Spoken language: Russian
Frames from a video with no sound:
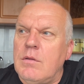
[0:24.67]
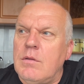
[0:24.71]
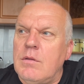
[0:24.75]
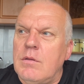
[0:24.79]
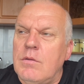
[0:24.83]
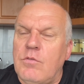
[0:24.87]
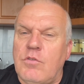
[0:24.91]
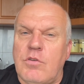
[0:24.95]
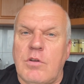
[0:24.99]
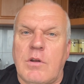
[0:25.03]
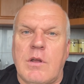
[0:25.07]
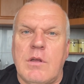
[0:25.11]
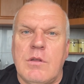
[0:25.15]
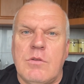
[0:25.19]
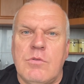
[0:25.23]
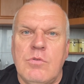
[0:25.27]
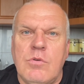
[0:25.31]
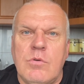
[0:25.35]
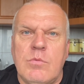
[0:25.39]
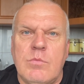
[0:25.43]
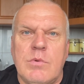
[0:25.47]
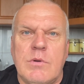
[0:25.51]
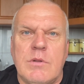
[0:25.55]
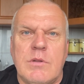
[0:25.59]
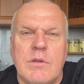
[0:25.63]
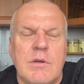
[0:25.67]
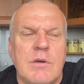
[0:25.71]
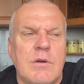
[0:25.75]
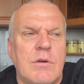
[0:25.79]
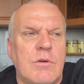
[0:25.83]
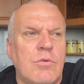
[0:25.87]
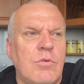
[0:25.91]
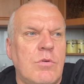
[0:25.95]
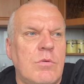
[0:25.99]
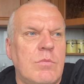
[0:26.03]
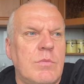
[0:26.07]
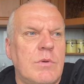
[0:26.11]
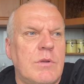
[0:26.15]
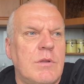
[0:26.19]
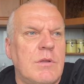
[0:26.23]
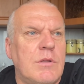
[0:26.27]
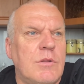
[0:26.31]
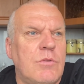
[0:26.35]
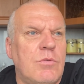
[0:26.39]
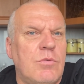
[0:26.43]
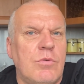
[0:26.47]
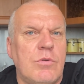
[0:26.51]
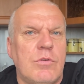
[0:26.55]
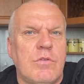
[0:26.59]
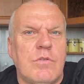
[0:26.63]
Вчера и днем был и гром, и
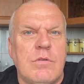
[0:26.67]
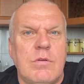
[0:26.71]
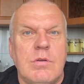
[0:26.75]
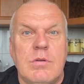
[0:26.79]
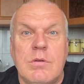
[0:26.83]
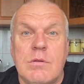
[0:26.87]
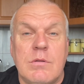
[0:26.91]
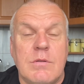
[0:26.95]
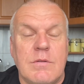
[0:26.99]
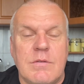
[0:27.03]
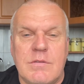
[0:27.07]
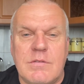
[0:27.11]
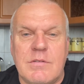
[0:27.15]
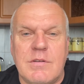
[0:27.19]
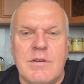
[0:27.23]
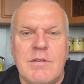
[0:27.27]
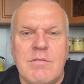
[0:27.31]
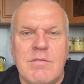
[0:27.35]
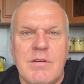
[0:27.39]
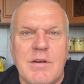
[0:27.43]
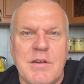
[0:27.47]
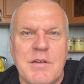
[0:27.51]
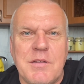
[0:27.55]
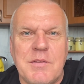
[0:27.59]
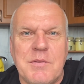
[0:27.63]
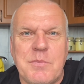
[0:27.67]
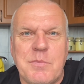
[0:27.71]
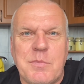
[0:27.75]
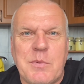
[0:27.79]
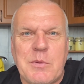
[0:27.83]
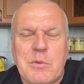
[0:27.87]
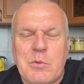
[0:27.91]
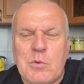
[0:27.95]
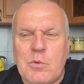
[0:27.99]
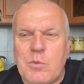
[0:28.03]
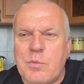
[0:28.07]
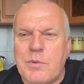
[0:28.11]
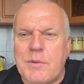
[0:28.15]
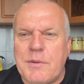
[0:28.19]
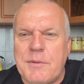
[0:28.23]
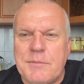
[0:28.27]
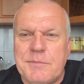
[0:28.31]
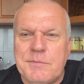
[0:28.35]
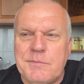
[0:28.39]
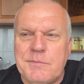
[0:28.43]
дождь заливает потопы.